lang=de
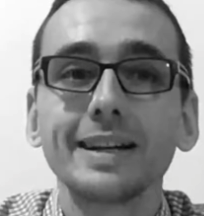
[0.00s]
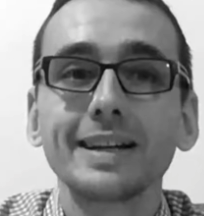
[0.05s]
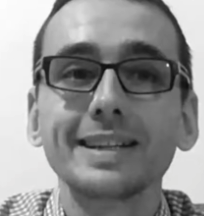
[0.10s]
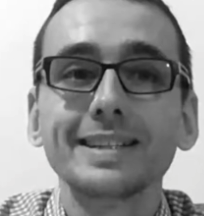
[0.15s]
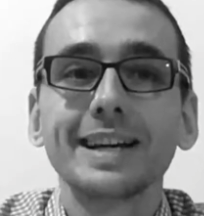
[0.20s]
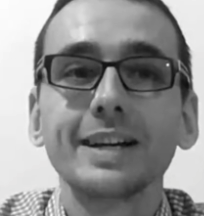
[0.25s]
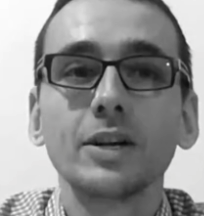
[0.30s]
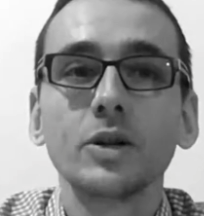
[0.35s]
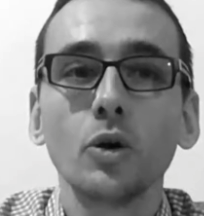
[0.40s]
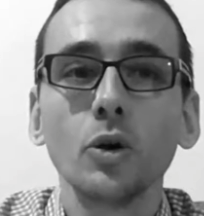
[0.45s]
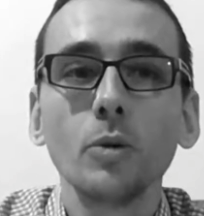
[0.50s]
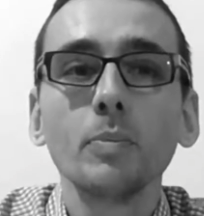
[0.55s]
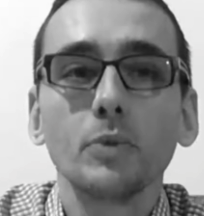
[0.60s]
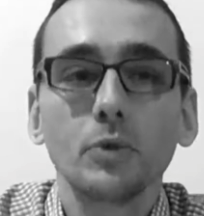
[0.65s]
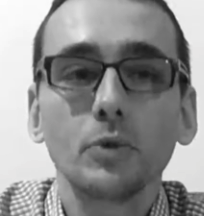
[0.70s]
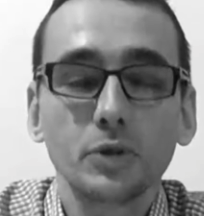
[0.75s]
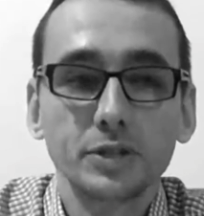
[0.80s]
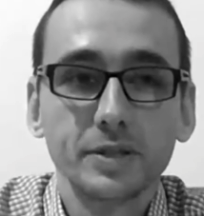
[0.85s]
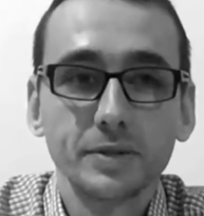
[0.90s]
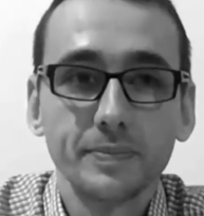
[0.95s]
dass ein
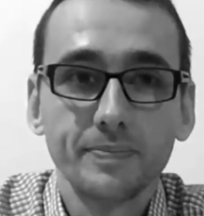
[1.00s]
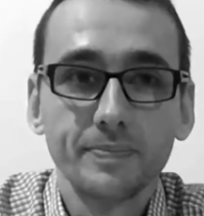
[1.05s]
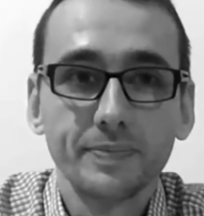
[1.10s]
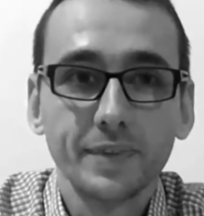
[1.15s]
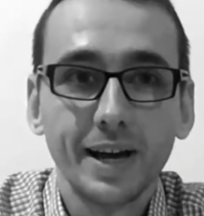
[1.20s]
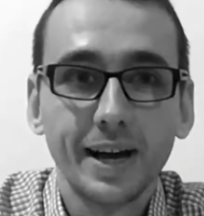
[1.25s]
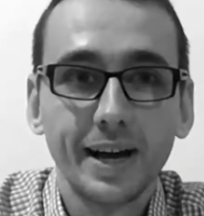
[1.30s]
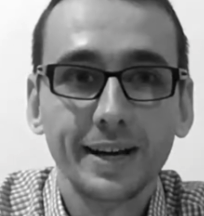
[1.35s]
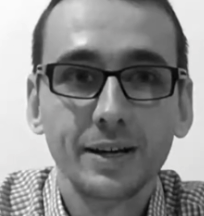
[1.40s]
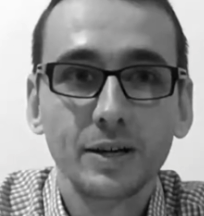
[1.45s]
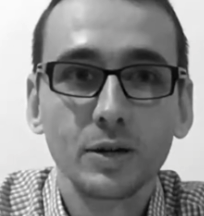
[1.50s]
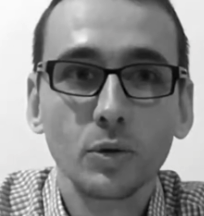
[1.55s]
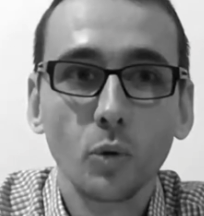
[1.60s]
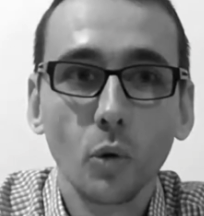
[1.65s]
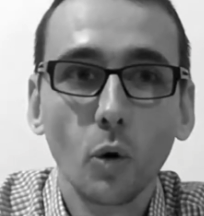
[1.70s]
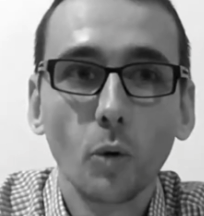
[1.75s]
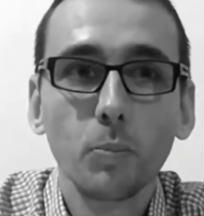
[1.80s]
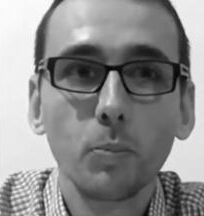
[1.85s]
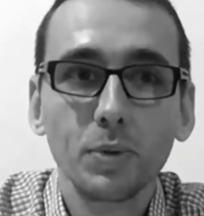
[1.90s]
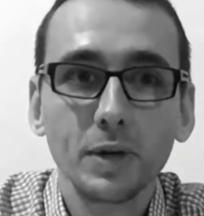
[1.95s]
Hymnus, ein
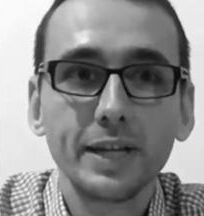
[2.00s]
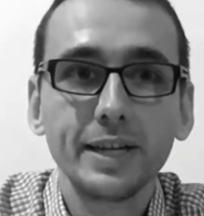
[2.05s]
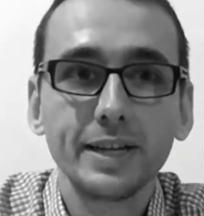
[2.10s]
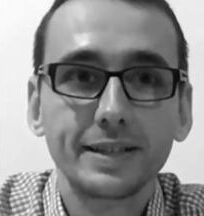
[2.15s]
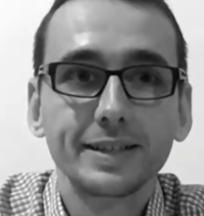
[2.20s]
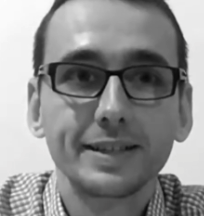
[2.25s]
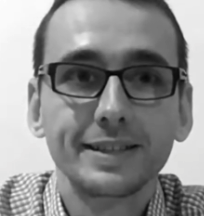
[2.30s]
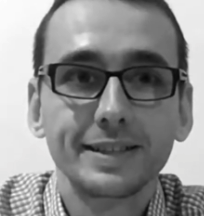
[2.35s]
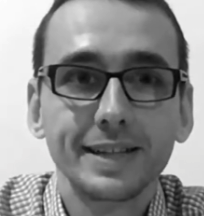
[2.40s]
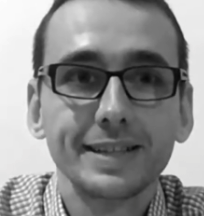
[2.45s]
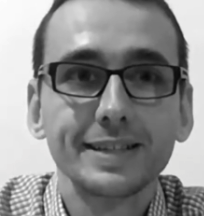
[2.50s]
Loblied,